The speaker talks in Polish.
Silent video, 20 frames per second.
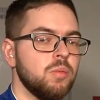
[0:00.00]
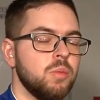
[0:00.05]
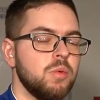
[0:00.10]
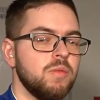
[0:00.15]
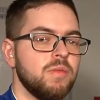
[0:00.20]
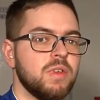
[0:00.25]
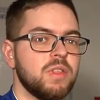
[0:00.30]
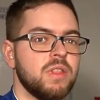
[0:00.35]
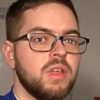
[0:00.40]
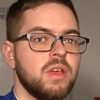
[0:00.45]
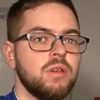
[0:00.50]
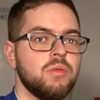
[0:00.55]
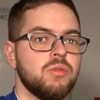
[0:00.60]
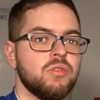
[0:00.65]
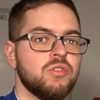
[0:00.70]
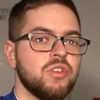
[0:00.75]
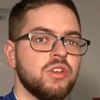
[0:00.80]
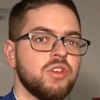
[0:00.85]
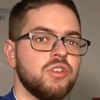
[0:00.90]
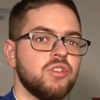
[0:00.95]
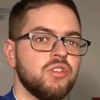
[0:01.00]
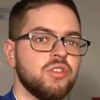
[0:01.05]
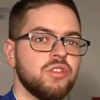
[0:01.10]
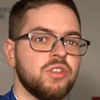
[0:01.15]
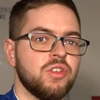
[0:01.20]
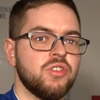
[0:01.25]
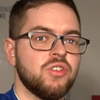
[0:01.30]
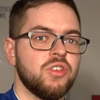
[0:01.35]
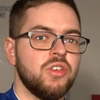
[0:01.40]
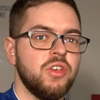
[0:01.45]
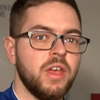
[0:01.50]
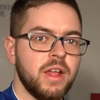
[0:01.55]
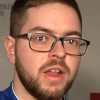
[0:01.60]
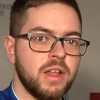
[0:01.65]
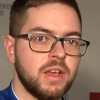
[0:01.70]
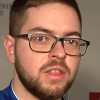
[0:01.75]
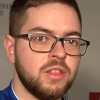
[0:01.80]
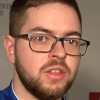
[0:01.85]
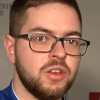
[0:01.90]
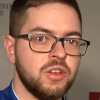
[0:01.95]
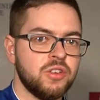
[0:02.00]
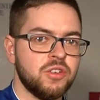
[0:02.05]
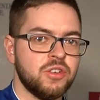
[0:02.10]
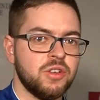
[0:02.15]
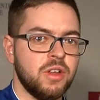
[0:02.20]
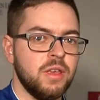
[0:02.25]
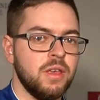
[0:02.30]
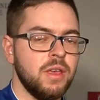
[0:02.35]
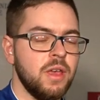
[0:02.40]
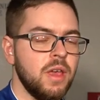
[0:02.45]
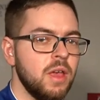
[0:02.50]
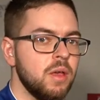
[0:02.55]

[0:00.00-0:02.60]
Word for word: powiadają, że szczoteczki elektrycznej.